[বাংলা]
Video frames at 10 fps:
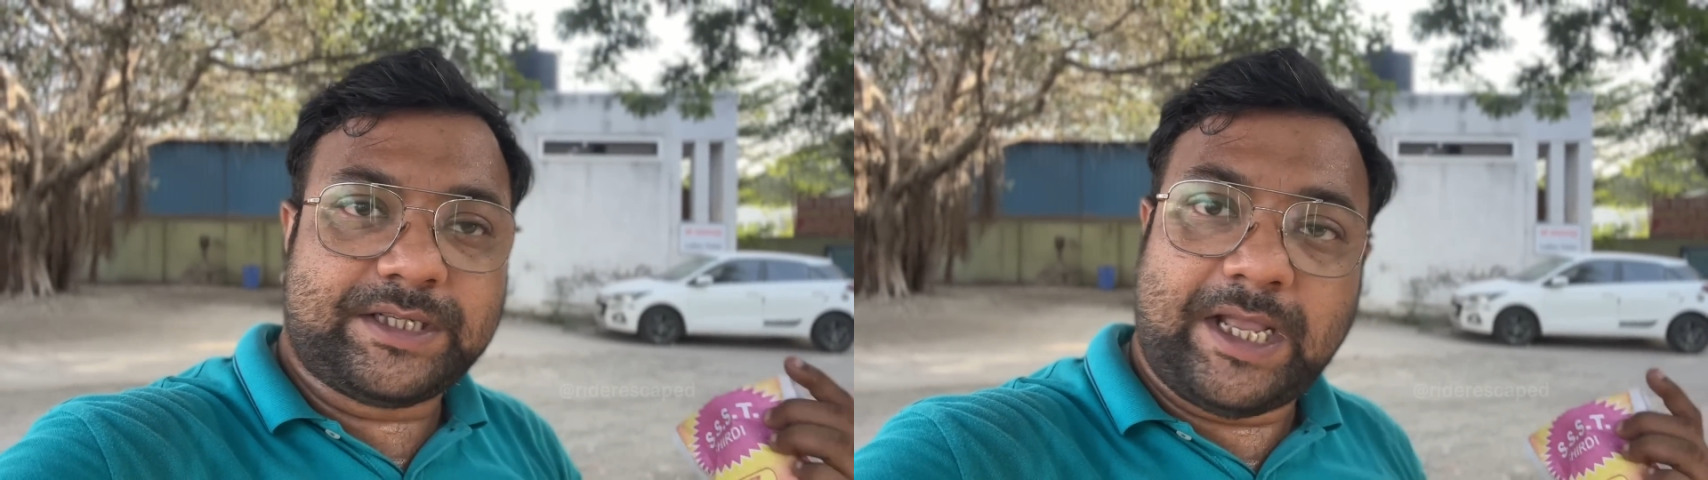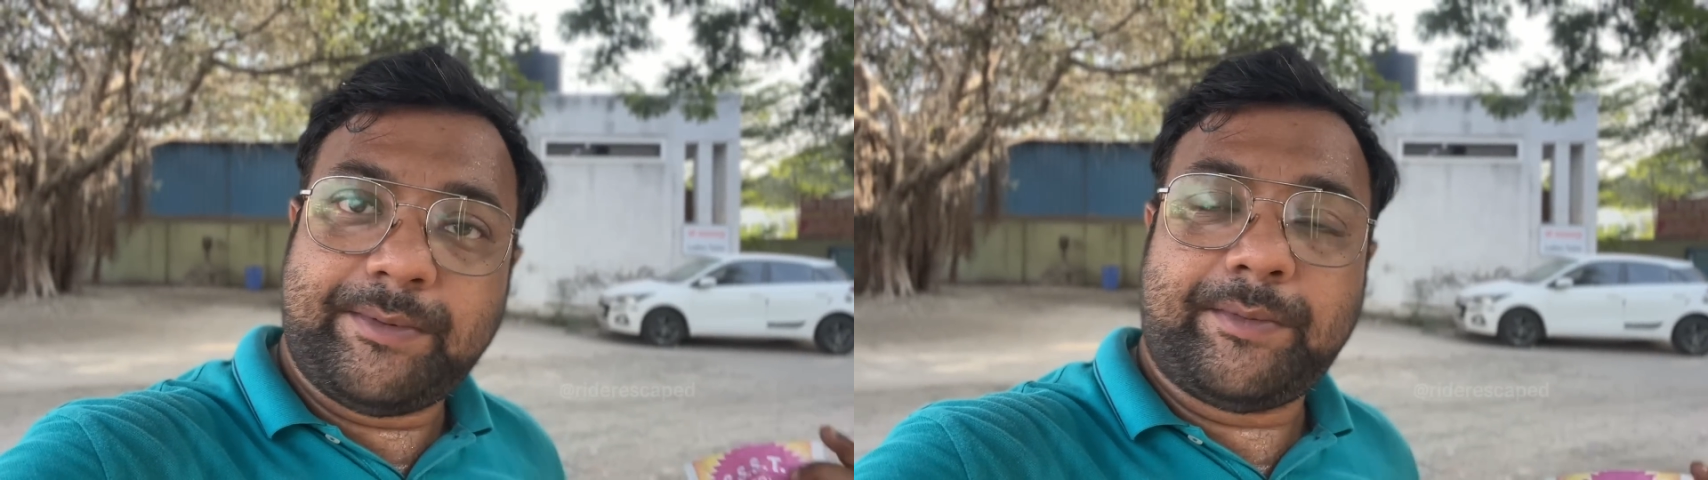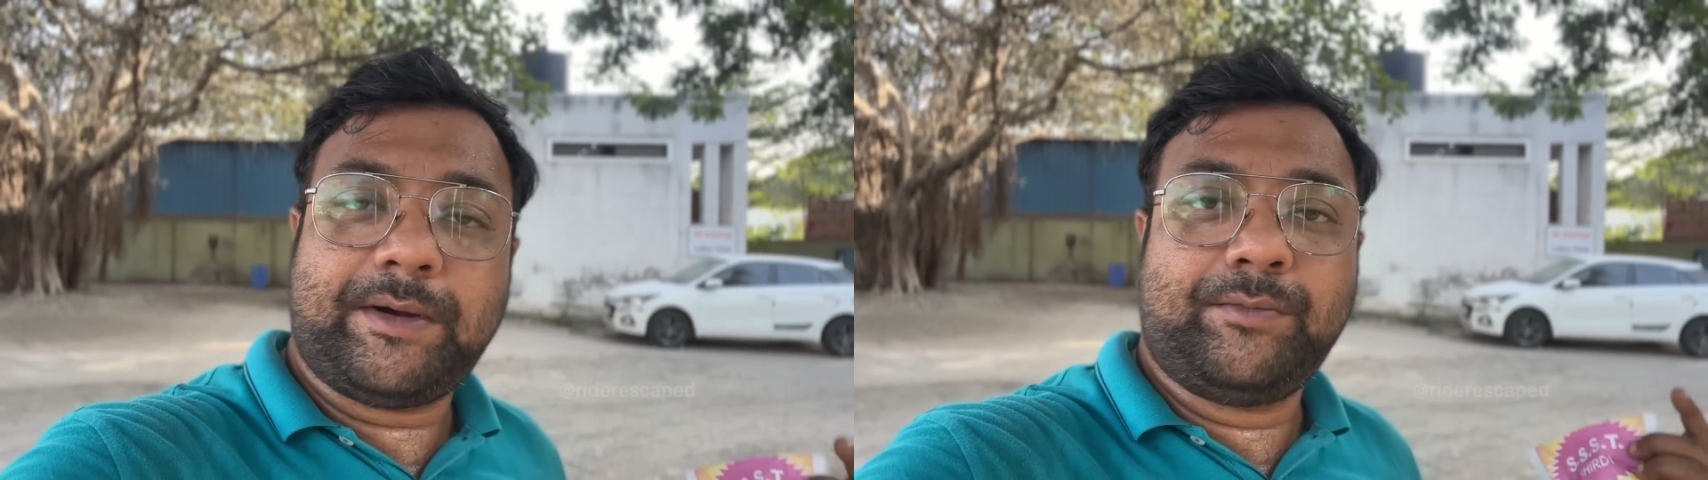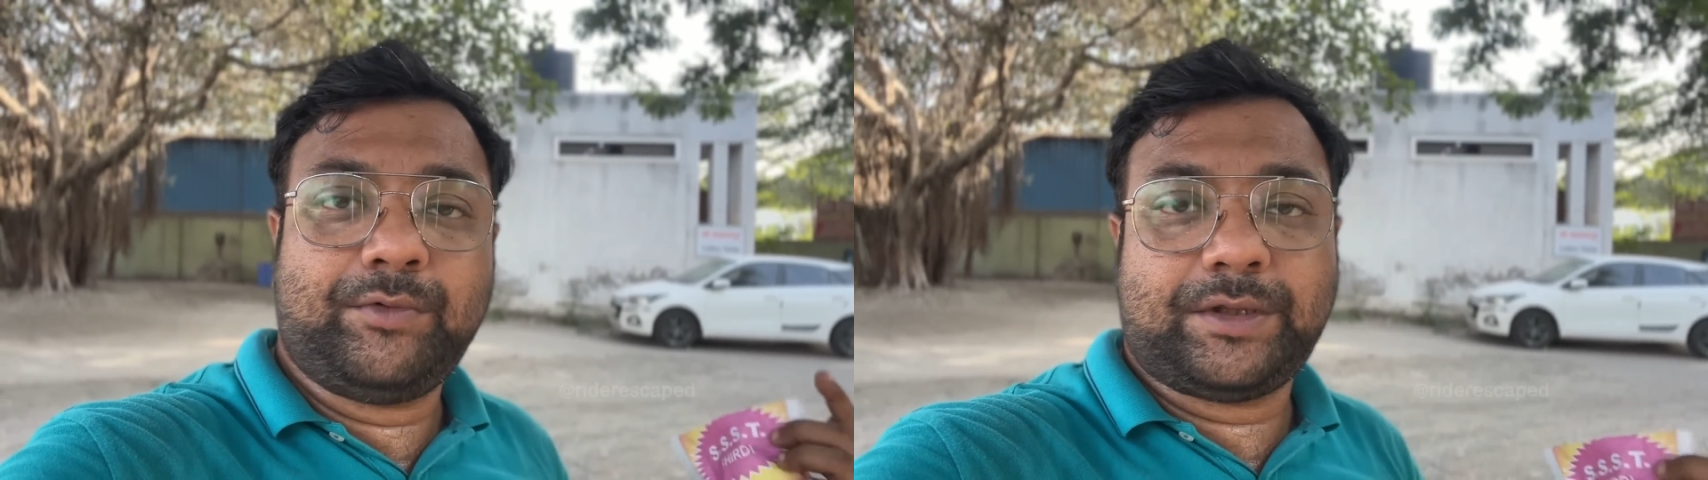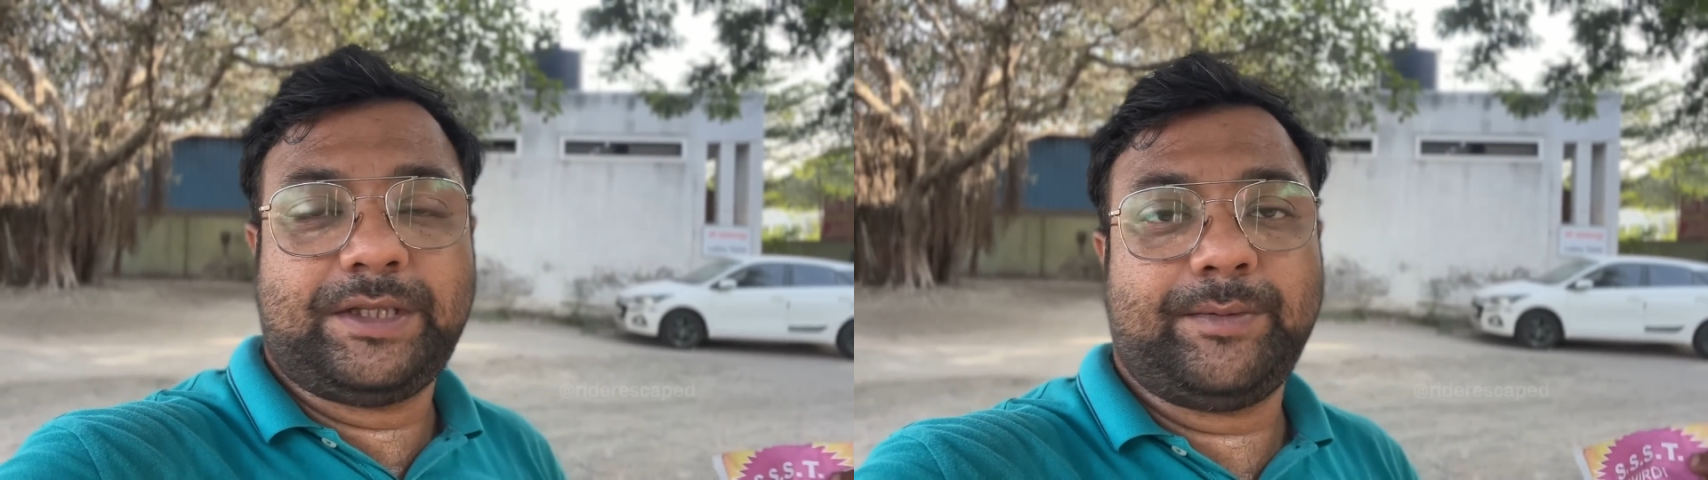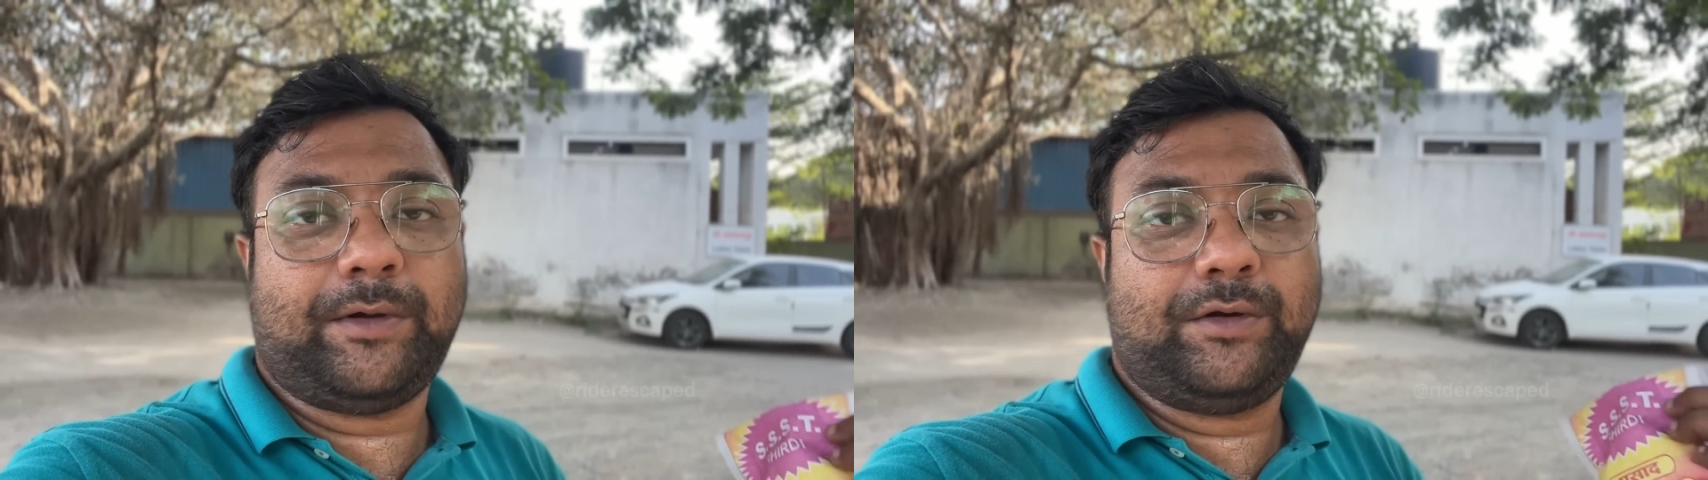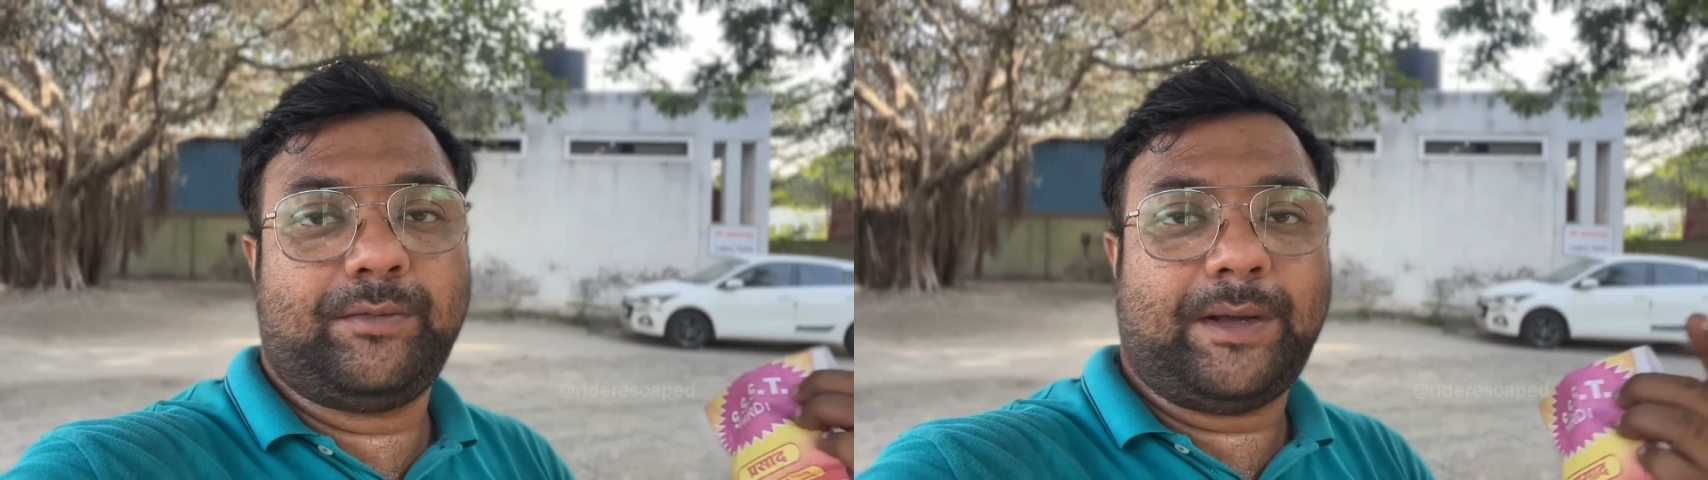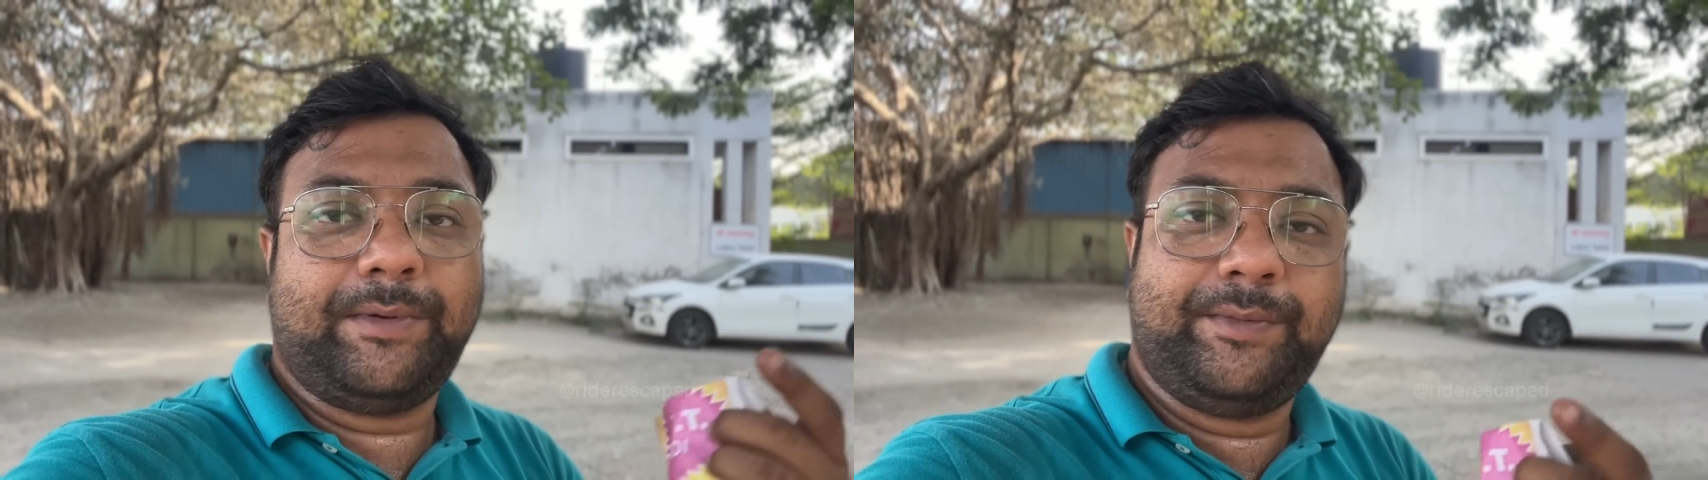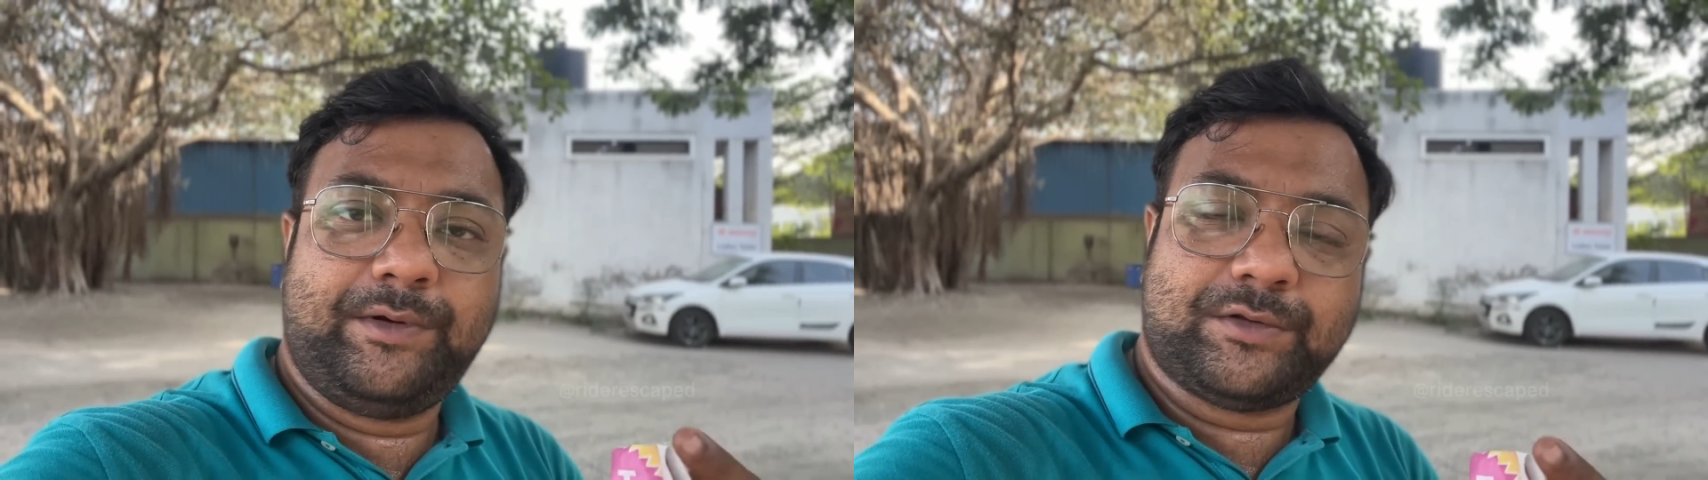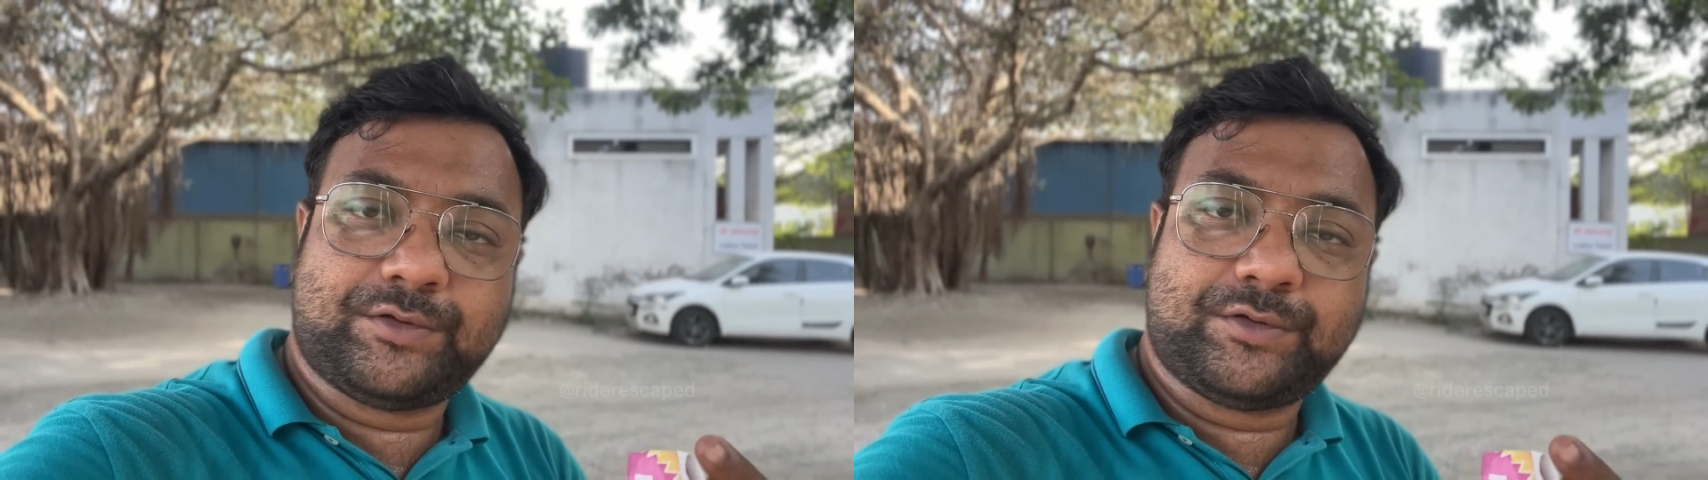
সাই বাবার মূর্তি বলো বা বিভিন্ন